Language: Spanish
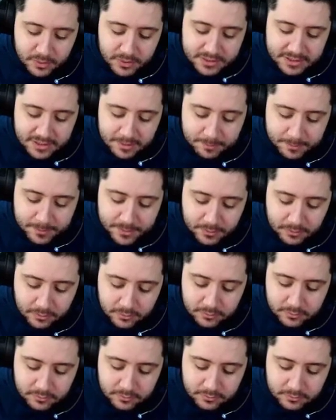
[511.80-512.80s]
de siempre, ¿no?
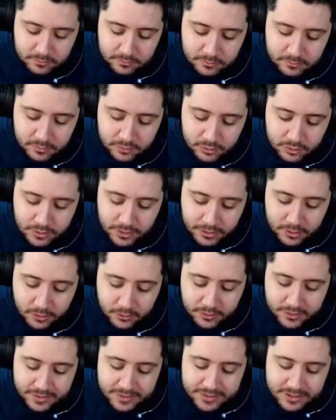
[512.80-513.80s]
O sea, quiero
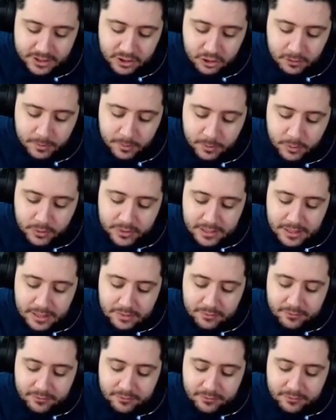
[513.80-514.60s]
decir, si yo me voy al